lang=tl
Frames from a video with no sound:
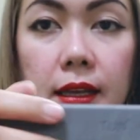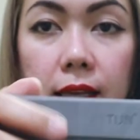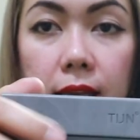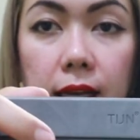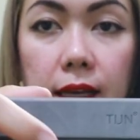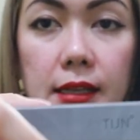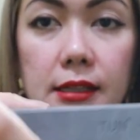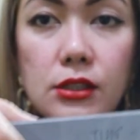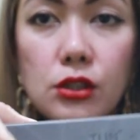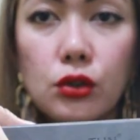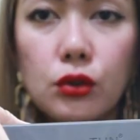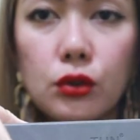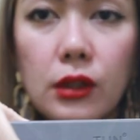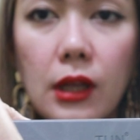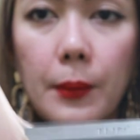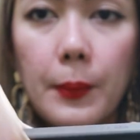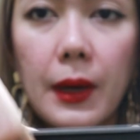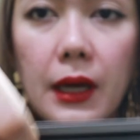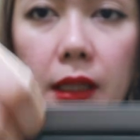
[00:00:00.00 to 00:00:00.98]
Yan. So,
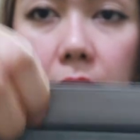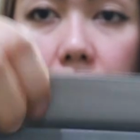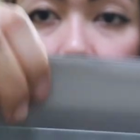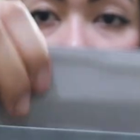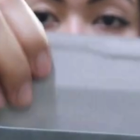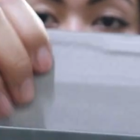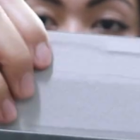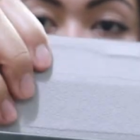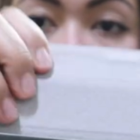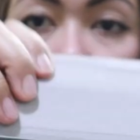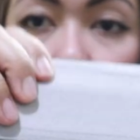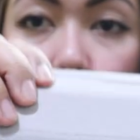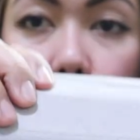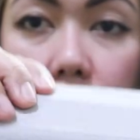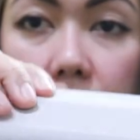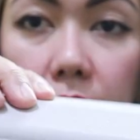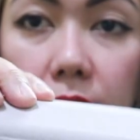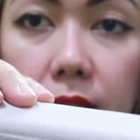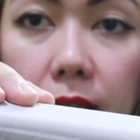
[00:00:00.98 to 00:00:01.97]
napakadali niyang
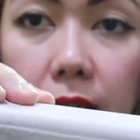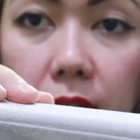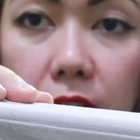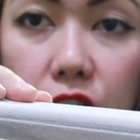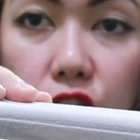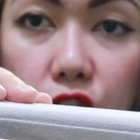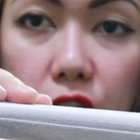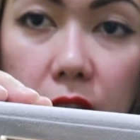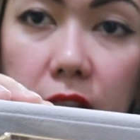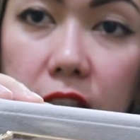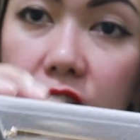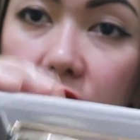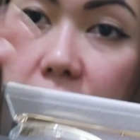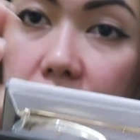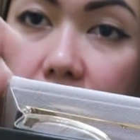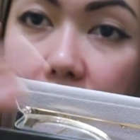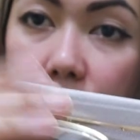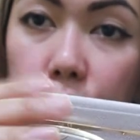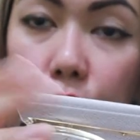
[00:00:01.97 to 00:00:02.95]
kunin. Ayan siya.
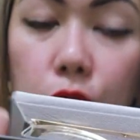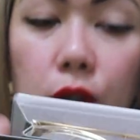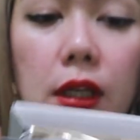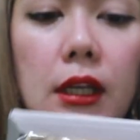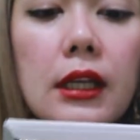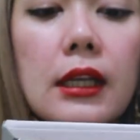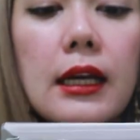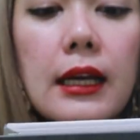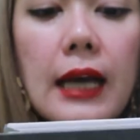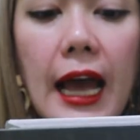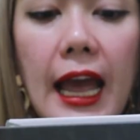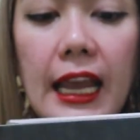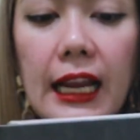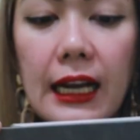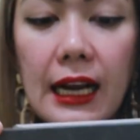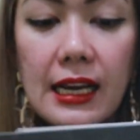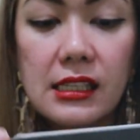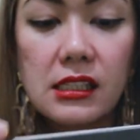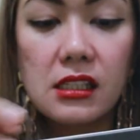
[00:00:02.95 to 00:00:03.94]
Nandyan na yung
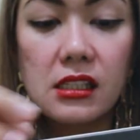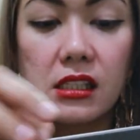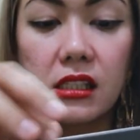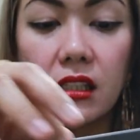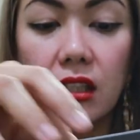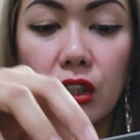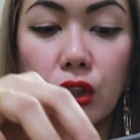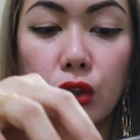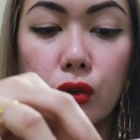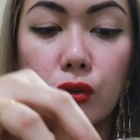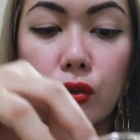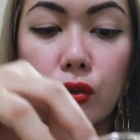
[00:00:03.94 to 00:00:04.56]
eyeglasses ninyo.